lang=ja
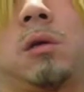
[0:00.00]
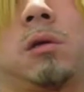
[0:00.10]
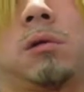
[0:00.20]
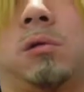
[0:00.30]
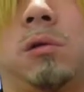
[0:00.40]

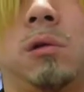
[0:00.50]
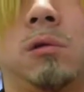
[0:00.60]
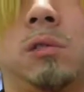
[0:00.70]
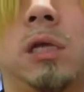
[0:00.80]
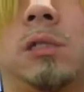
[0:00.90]
この
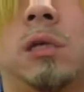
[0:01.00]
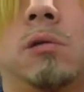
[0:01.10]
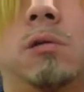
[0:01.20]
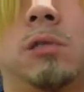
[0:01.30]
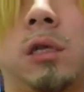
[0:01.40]
6点で
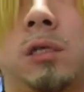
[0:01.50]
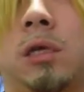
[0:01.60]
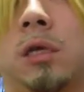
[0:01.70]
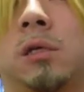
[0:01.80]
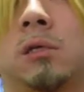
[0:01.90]
5000
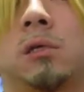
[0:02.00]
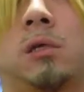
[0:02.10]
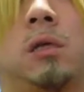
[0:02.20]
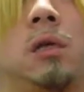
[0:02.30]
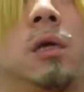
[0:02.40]
円
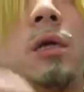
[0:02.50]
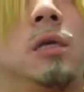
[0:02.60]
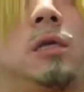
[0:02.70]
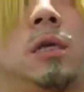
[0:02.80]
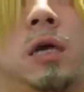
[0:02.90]

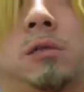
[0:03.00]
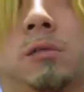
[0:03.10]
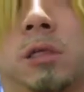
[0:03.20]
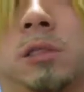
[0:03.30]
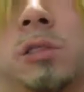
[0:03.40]

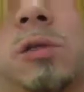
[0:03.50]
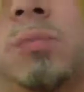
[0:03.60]
100円ショッ